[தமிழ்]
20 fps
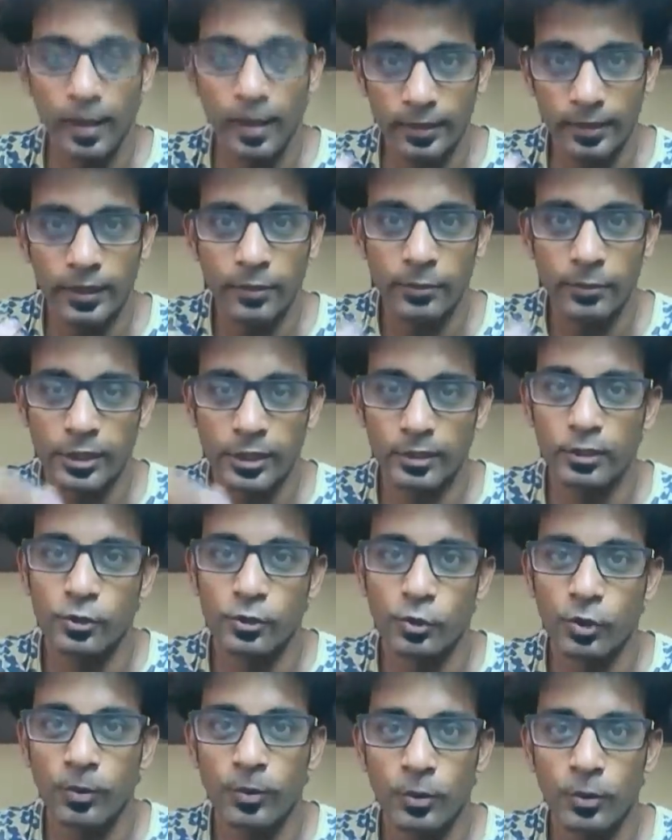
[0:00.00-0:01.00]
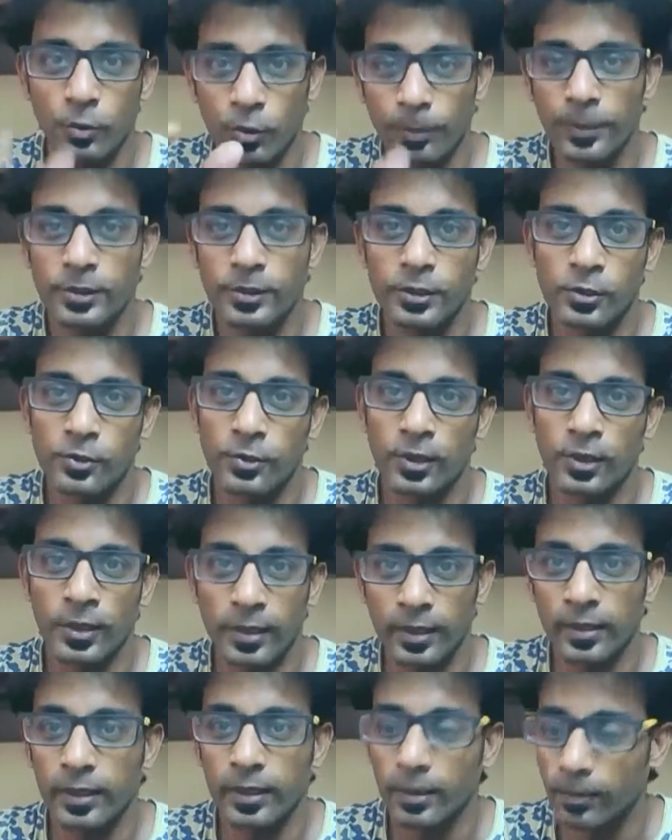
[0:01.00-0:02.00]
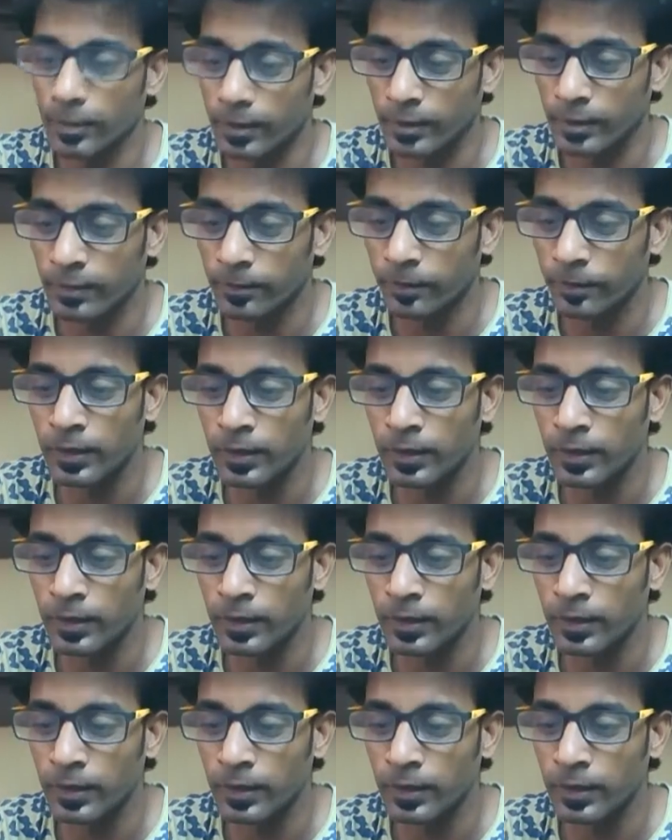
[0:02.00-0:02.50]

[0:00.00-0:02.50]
அந்த விஷயத்த சொல்லும்போது ஒரு பஞ்சு சொன்னார் என்ன அப்படின்னா